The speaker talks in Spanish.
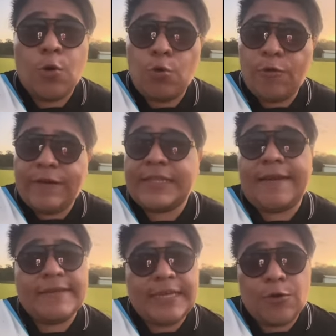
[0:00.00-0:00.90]
uno fue al
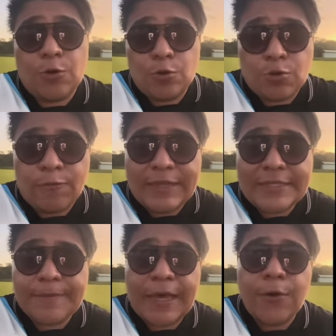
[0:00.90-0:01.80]
travesaño, el otro fue
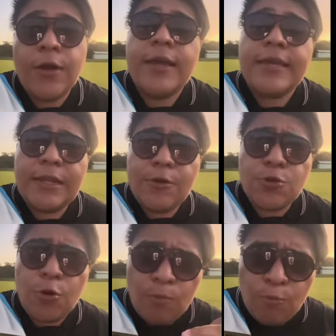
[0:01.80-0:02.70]
desviado y el
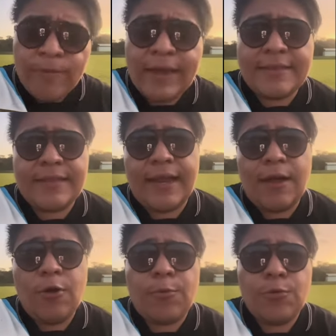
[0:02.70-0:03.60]
otro muy bien
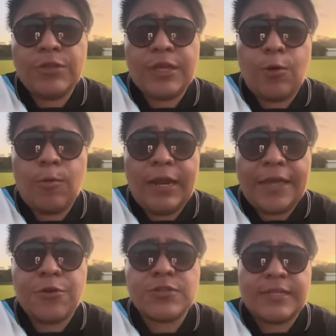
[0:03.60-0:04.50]
atrajado por un Diego
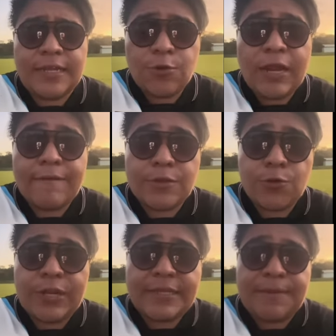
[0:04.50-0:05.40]
Bolaños le dio la
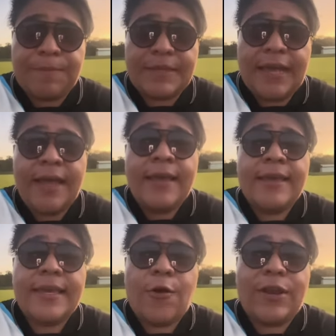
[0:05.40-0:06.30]
victoria a Chapina
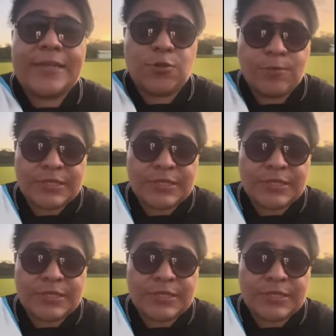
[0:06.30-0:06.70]
y ahora somos